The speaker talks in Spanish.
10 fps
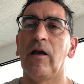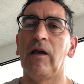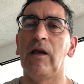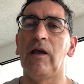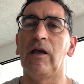
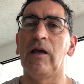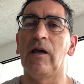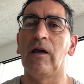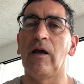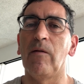
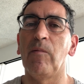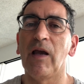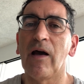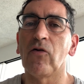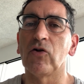y
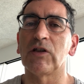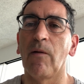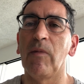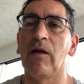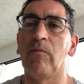enviaros
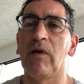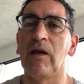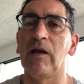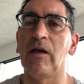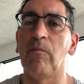también
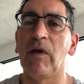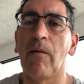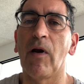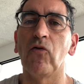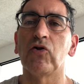mi,
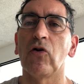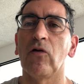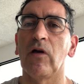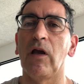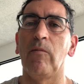
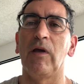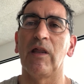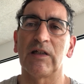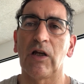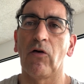aplauso y mi
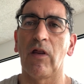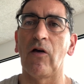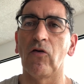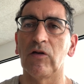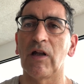deseo de
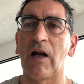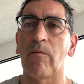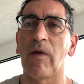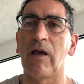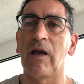
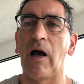encontrarme